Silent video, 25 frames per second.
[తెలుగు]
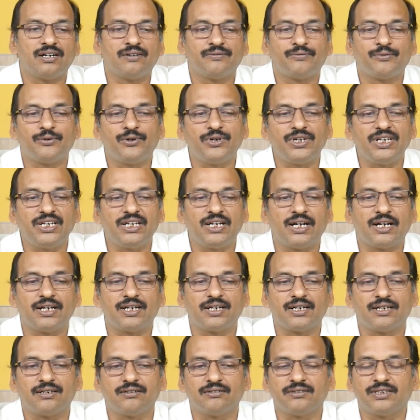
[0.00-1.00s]
ఫోర్టీన్
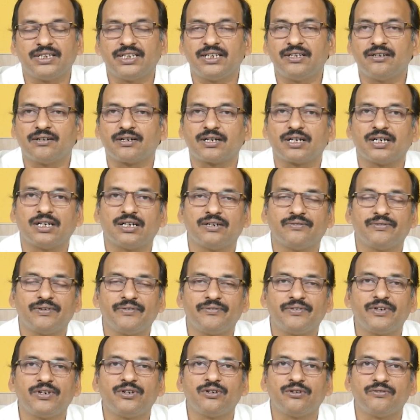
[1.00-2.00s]
హండ్రెడ్ దీని యొక్క
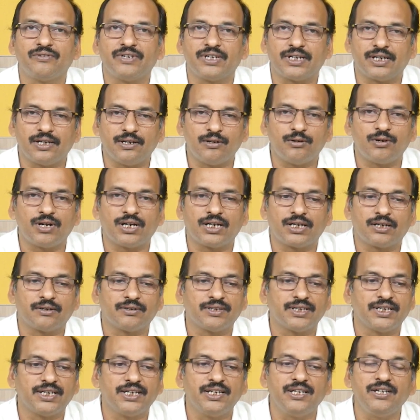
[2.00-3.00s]
ఫిఫ్టీ టూ వీక్ లో అంటాం
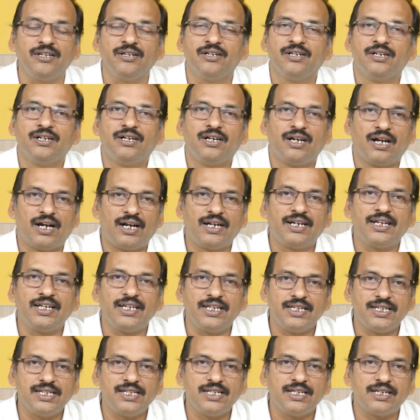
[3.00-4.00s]
దీన్ని అంటే
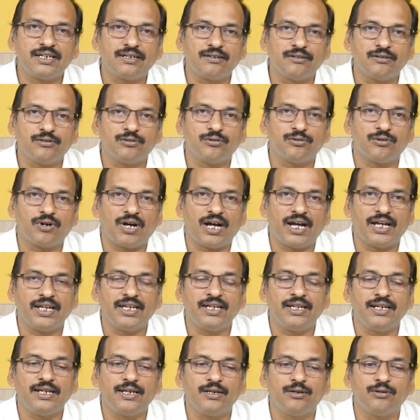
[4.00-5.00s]
ఈ ఇయర్ హై
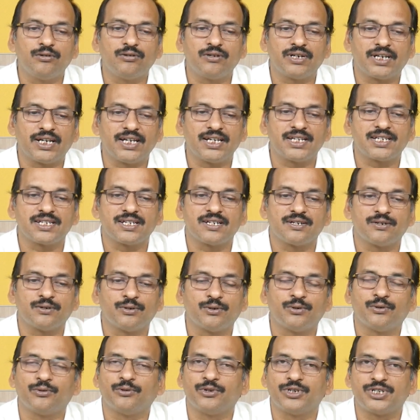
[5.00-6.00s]
లో రేషియో
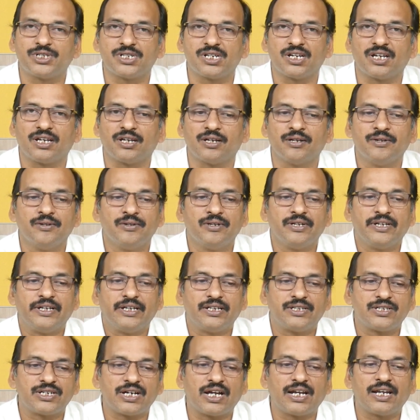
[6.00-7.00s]
వచ్చి
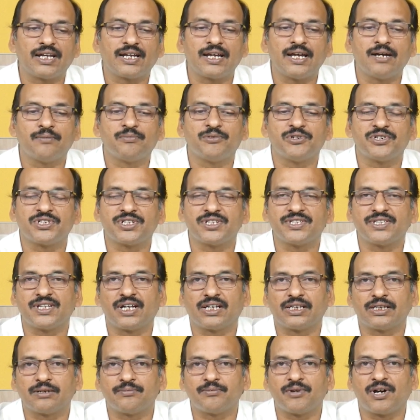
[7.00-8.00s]
చాలా గ్యాప్ వచ్చింది
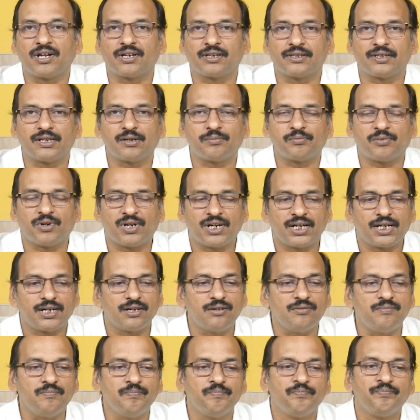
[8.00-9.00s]
దాదాపు ఆరు వందల పాయింట్లు
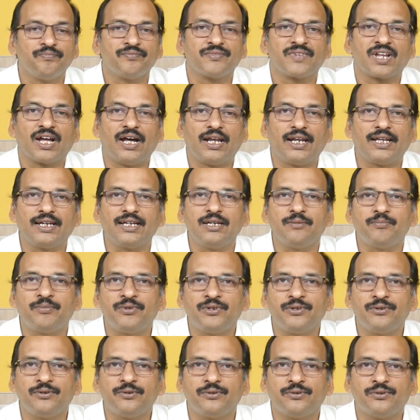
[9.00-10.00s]
అలాగే
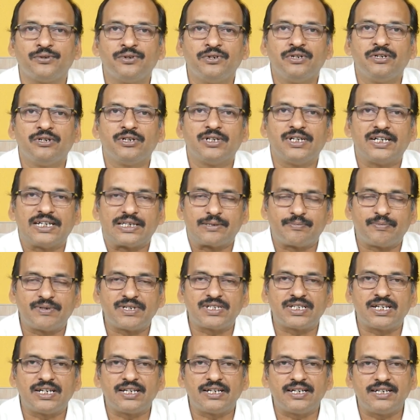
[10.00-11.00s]
ఇప్పుడు
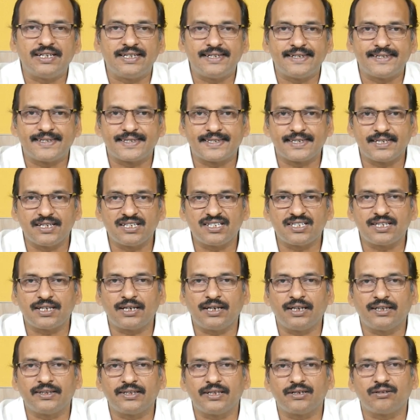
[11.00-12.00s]
ఎస్పెషల్గా ఈ సీజన్
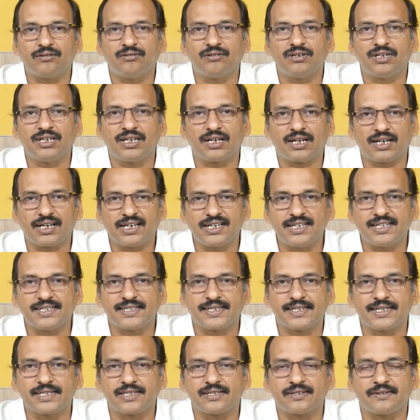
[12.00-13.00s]
అంతా కూడా రైనీ
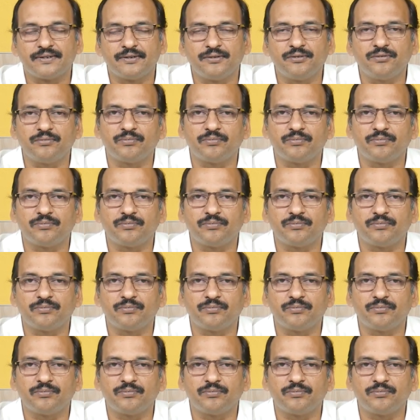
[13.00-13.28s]
సీజను